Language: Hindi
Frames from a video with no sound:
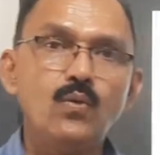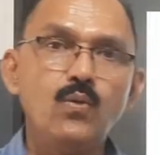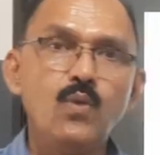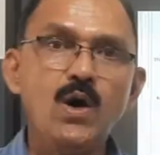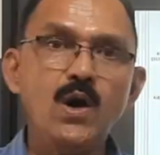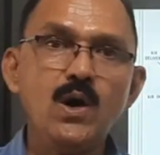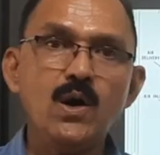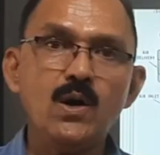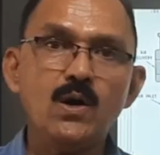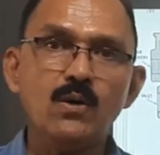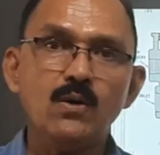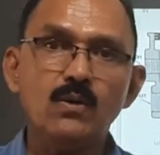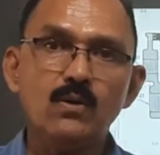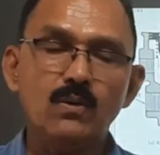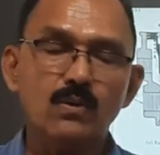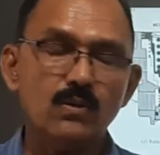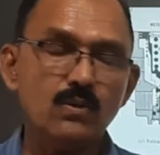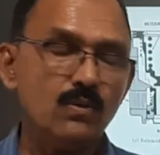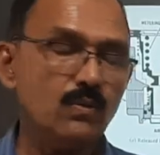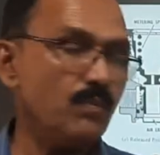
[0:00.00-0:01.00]
वो
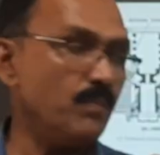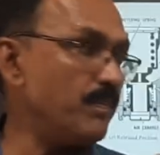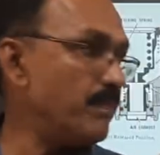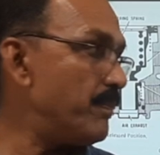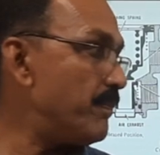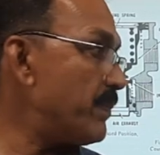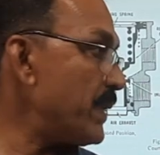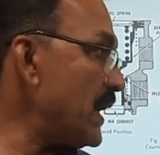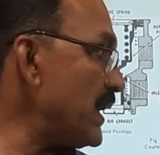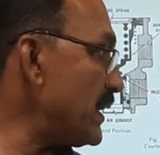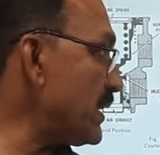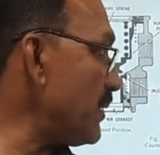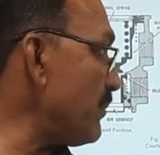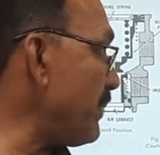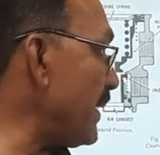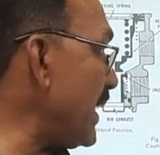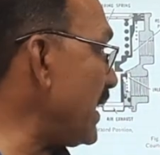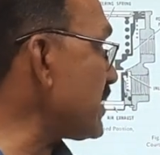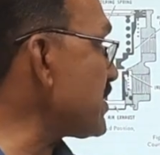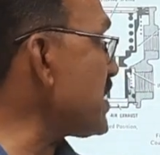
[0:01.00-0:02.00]
फ्रंट
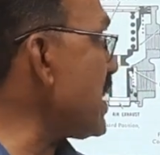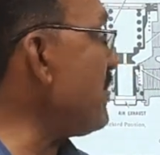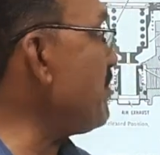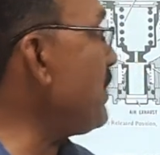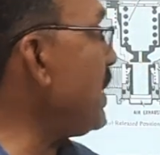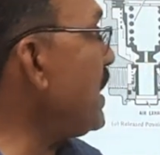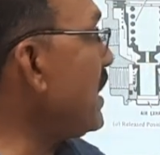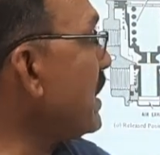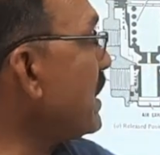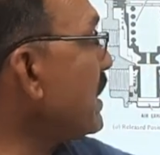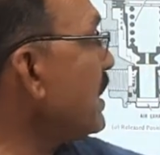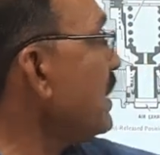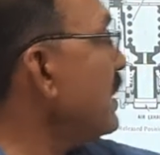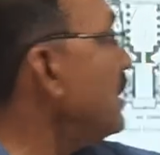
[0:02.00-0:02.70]
ब्रेक चैम्बर